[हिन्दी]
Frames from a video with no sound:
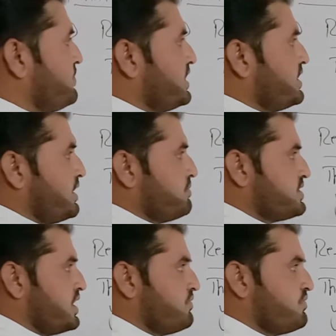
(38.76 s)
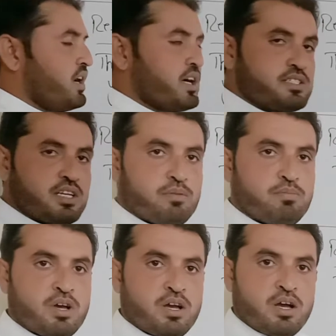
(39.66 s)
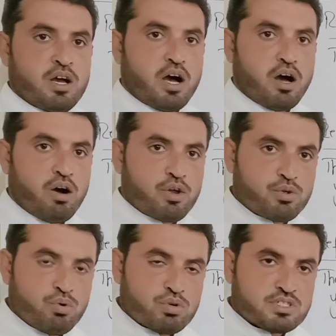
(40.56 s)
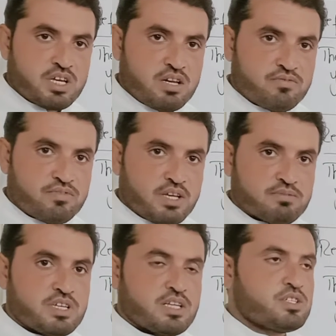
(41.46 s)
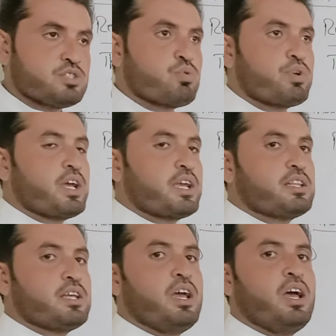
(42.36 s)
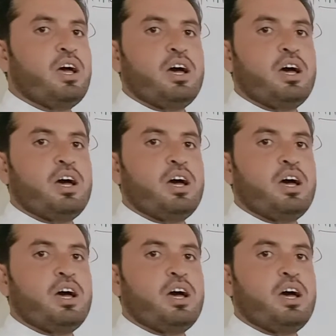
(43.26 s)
है हिम सेल्फ हर सेल्फ और योर सेल्फ देन सेल्फ इसको क्या कहते हैं